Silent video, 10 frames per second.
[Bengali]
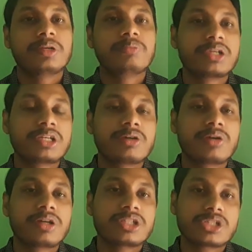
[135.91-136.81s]
বিক্রি
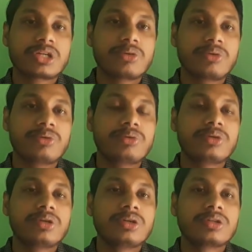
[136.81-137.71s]
করার চেষ্টা করলো
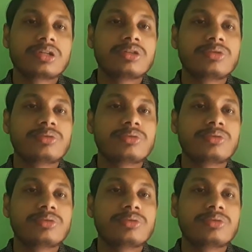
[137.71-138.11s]
কিন্তু